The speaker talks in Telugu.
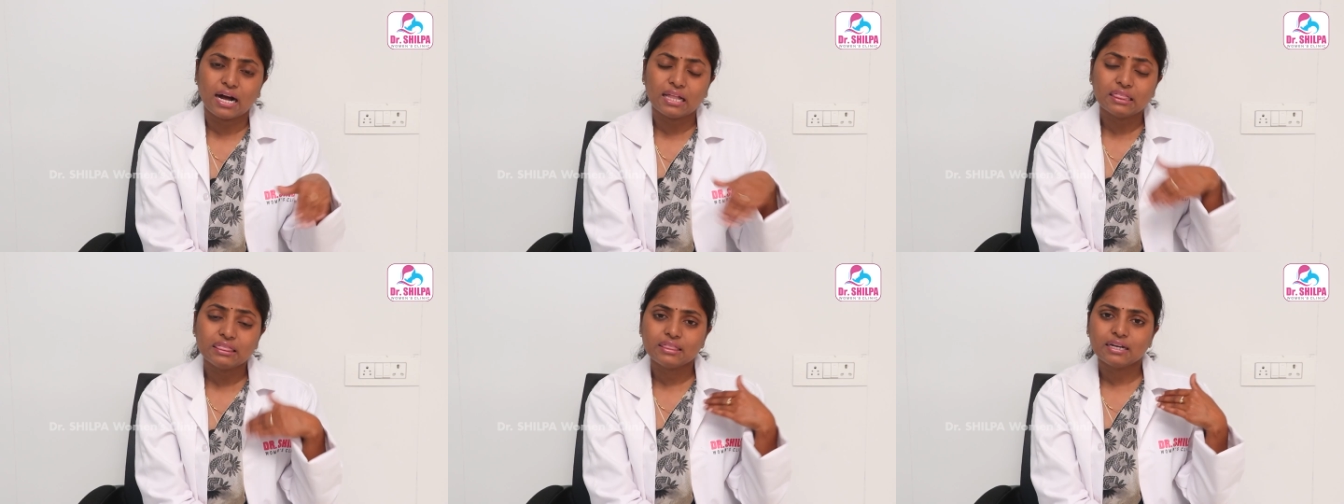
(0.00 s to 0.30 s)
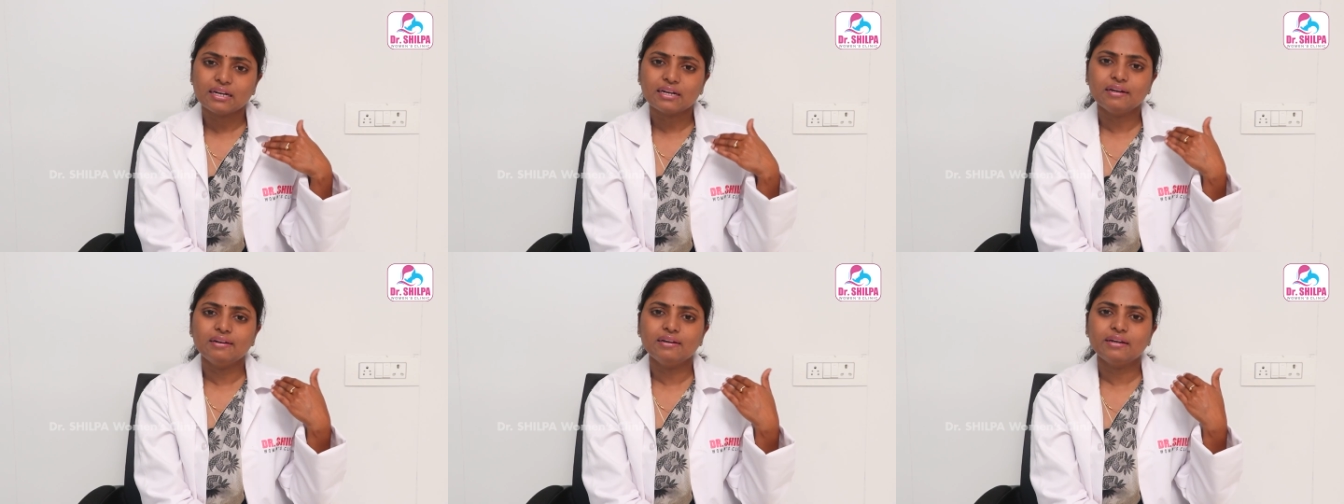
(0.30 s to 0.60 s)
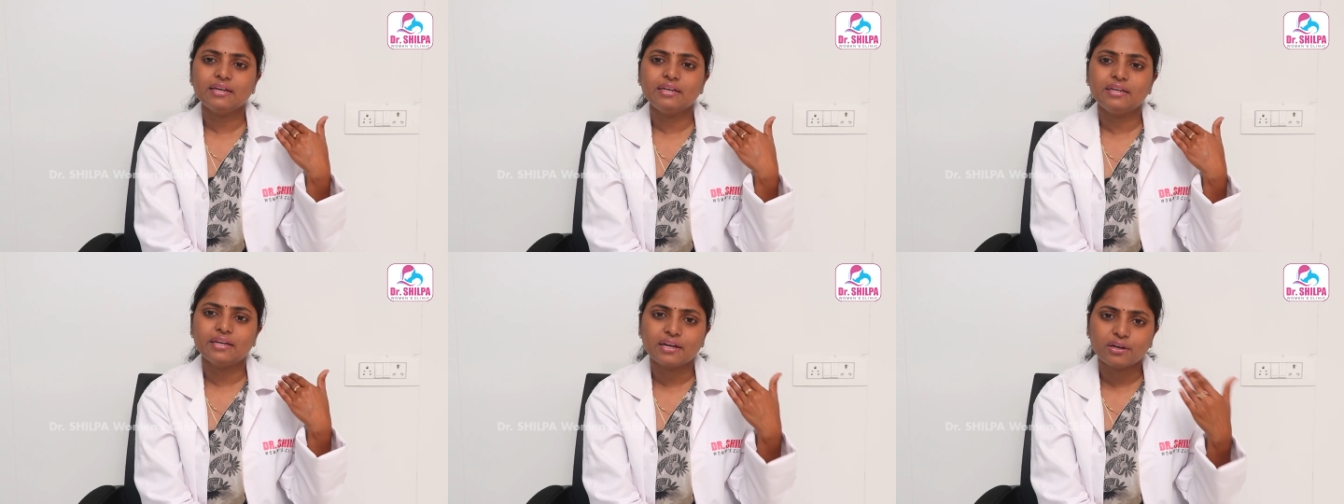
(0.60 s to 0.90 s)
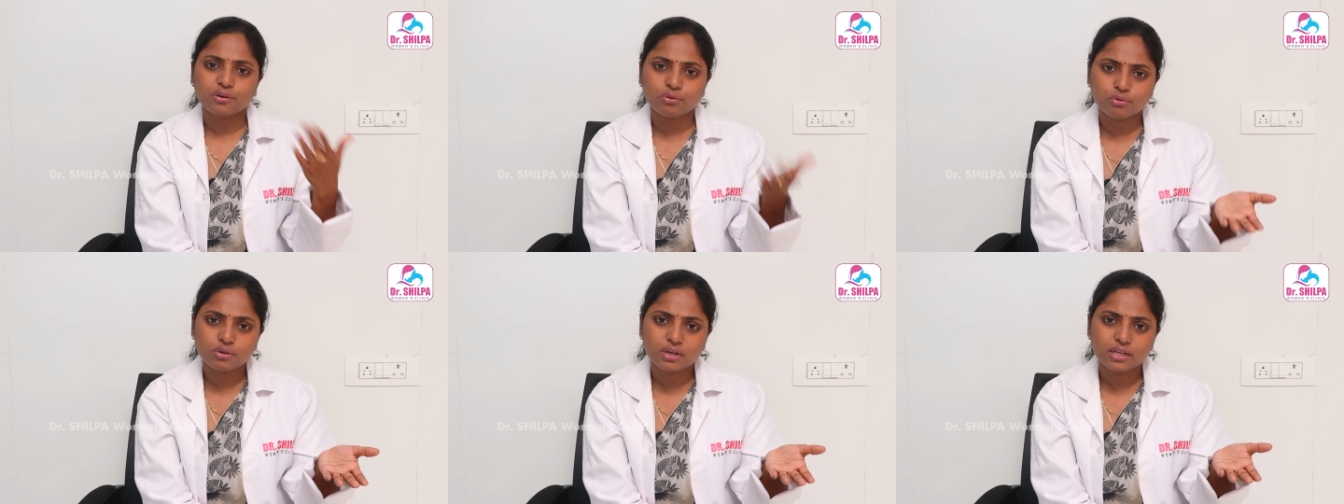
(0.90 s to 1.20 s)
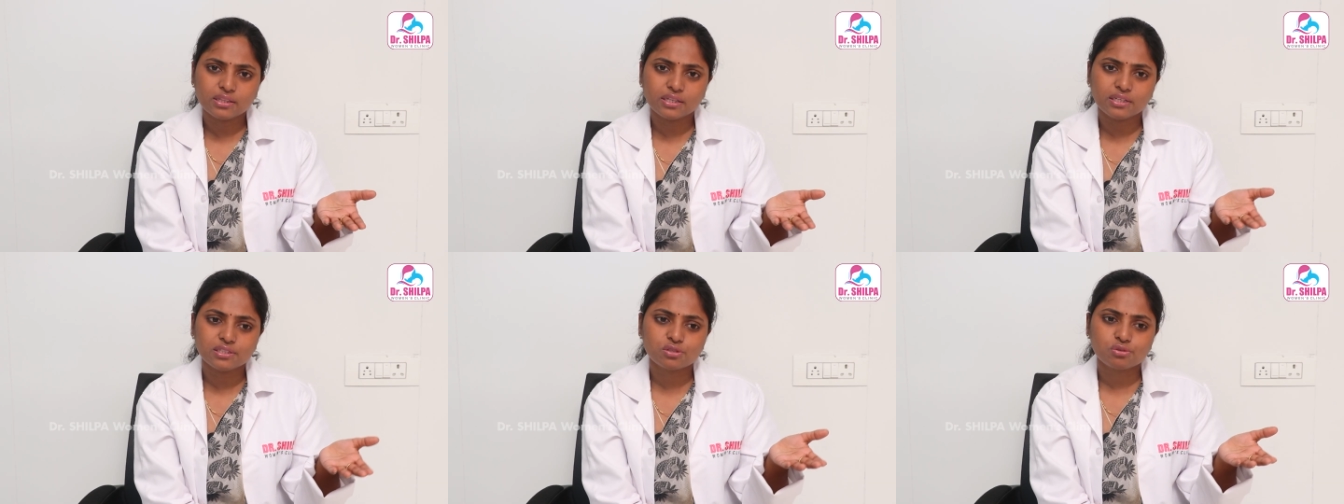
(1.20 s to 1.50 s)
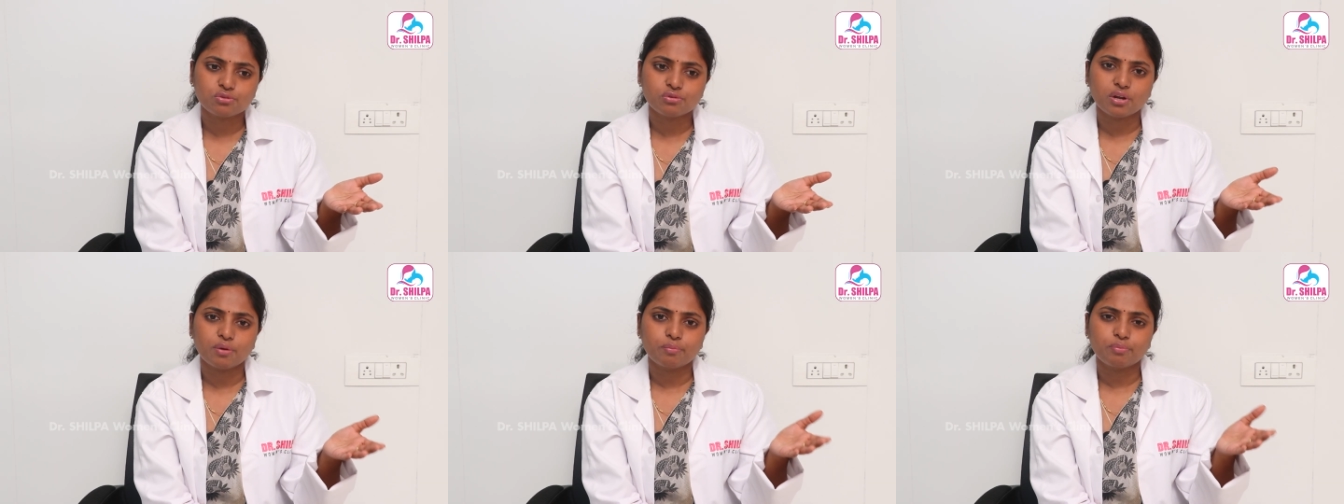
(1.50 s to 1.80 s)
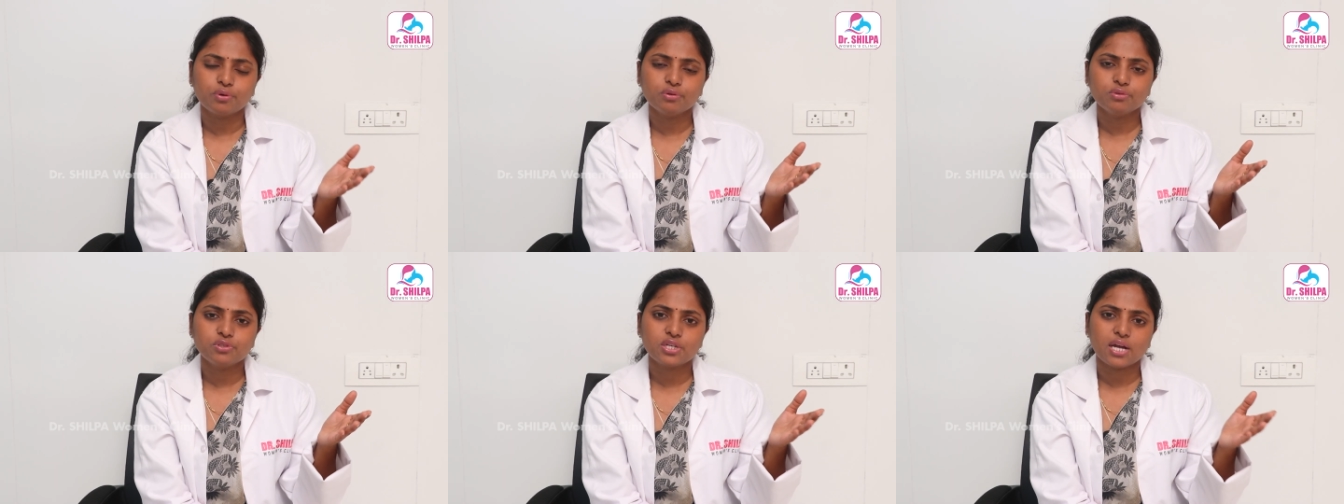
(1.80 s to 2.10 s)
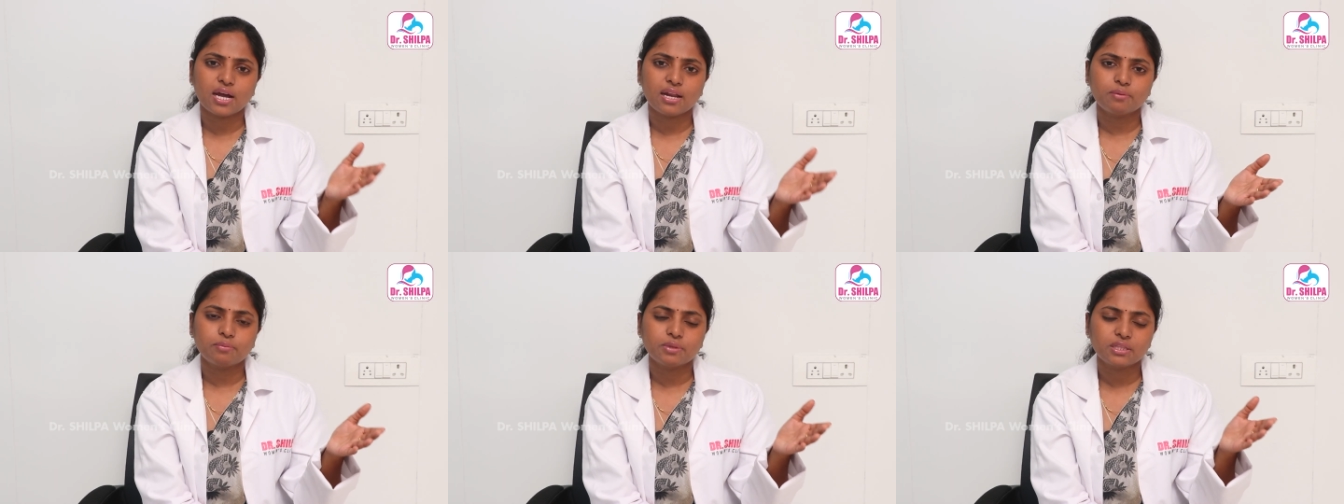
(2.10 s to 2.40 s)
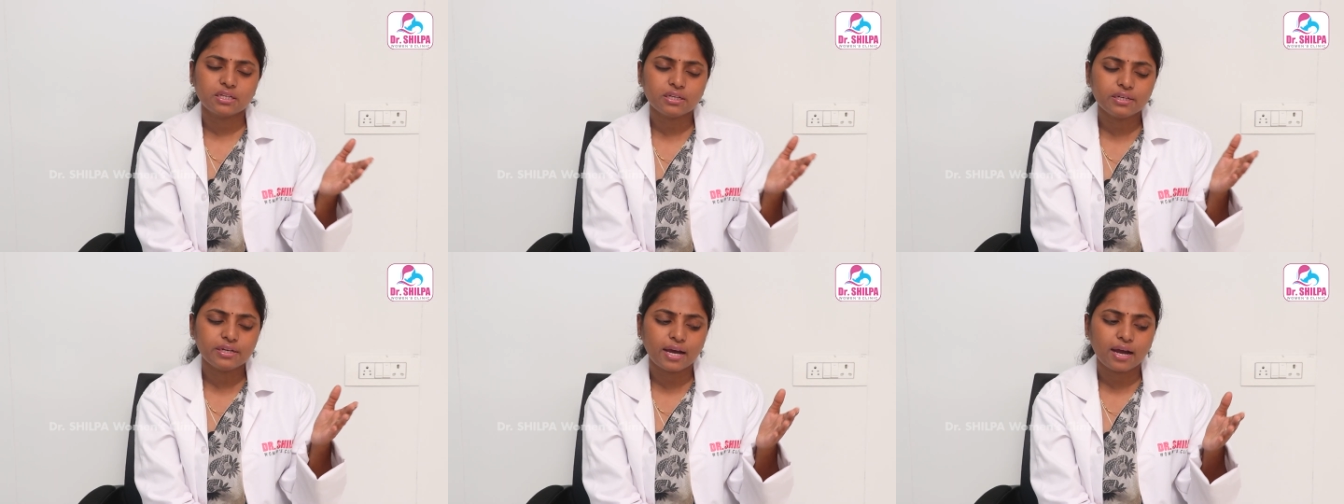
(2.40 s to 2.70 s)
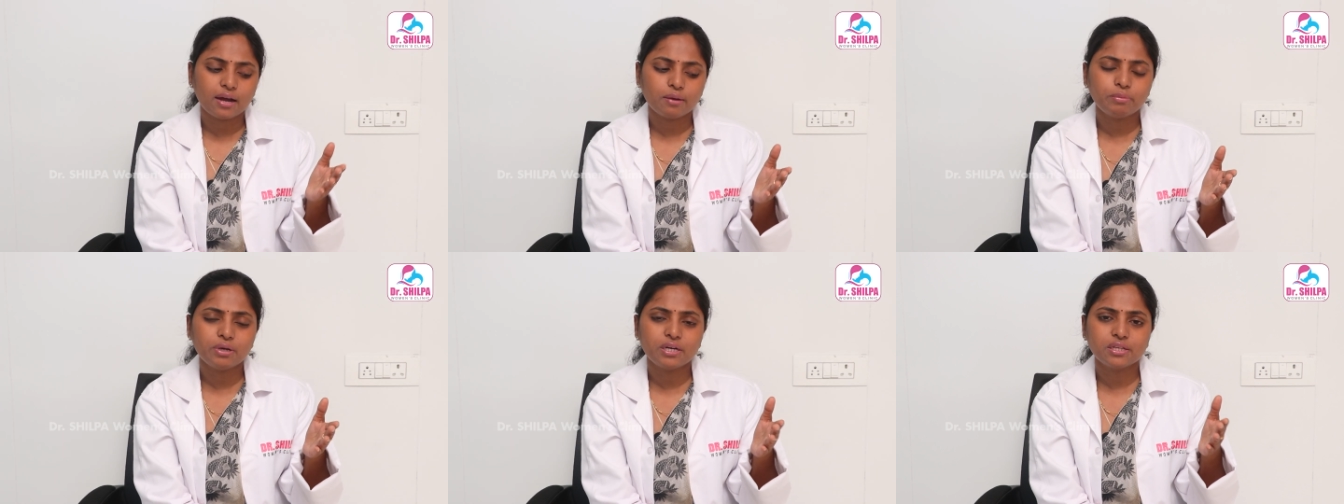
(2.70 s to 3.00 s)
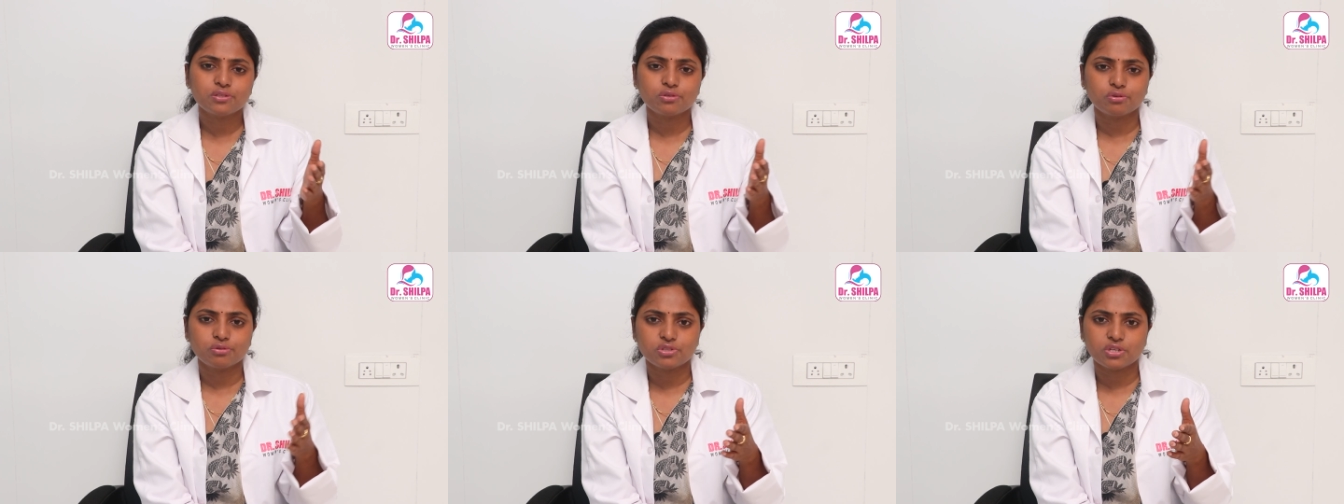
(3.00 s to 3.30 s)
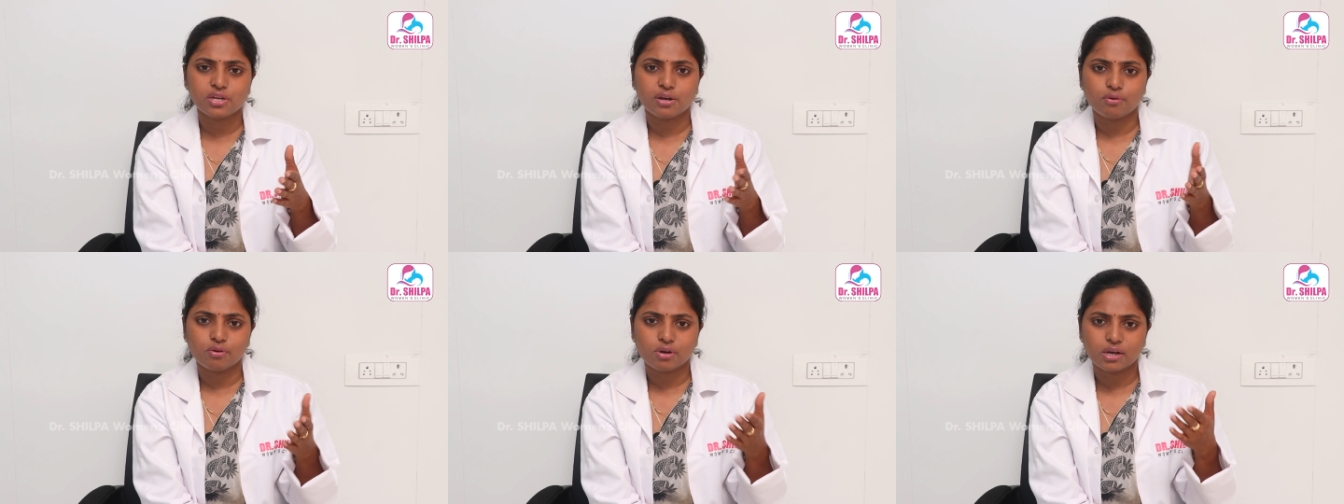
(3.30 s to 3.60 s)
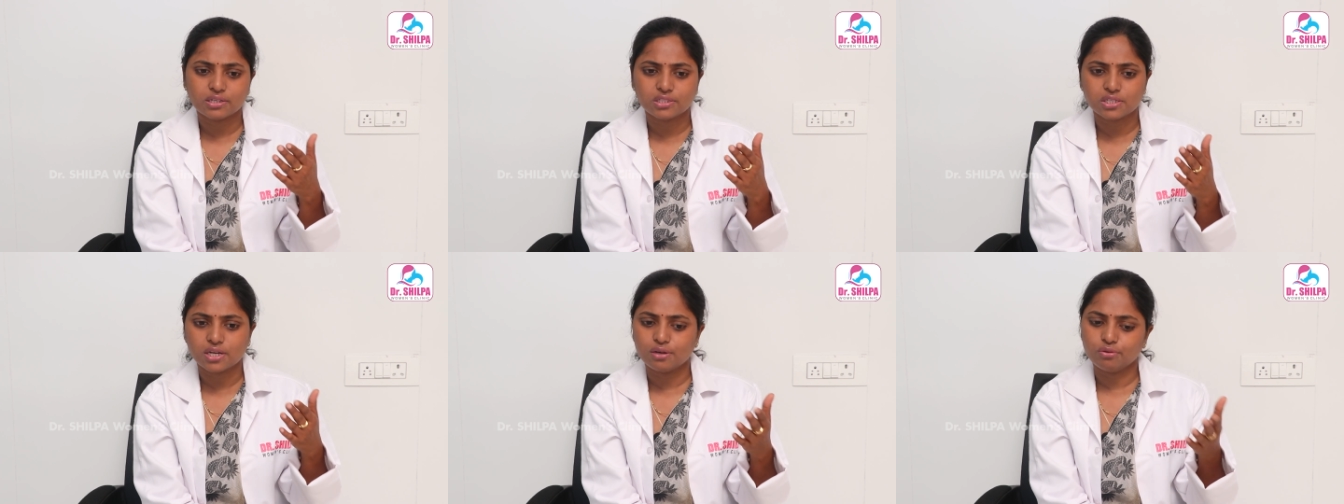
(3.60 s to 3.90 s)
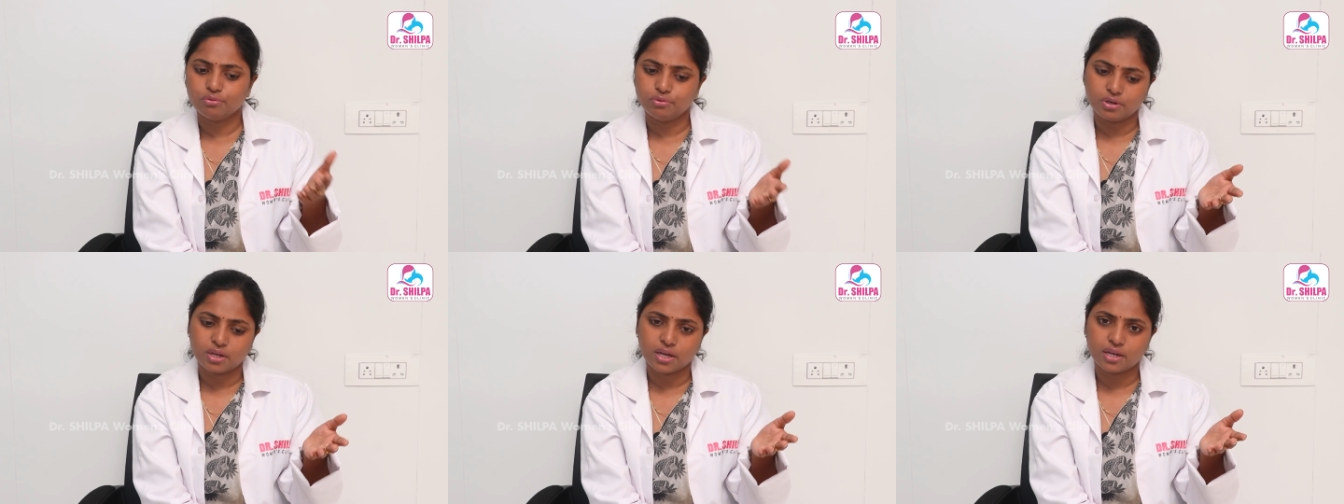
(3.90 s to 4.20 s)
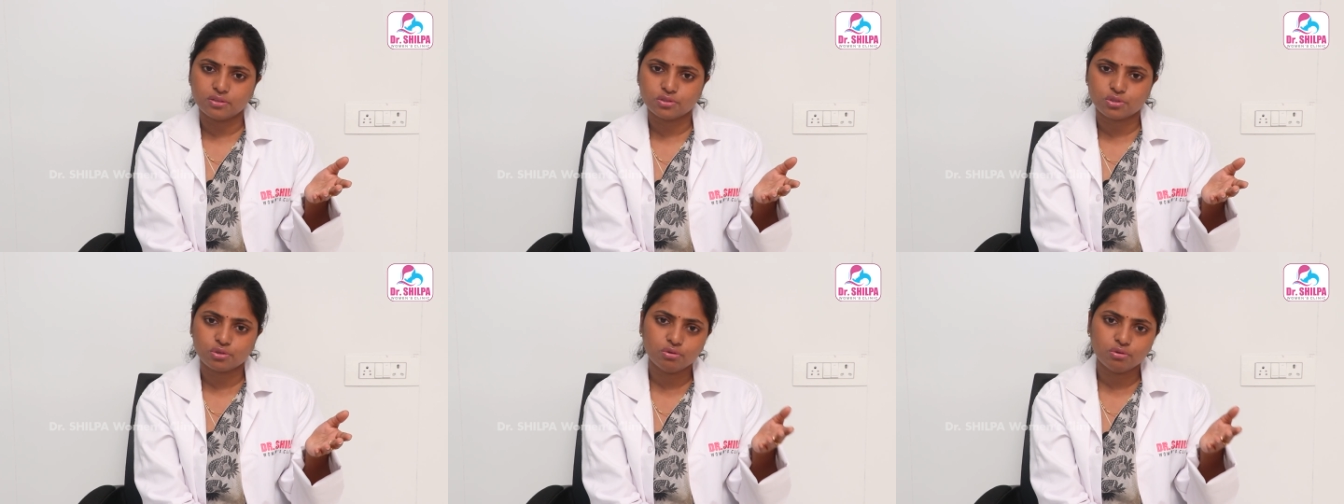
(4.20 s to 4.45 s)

అంతకంటే ఎక్కువగా తీసుకున్నప్పుడు చాలామందికి డయాబెటీస్ వచ్చే అవకాశాలు ఉంటాయి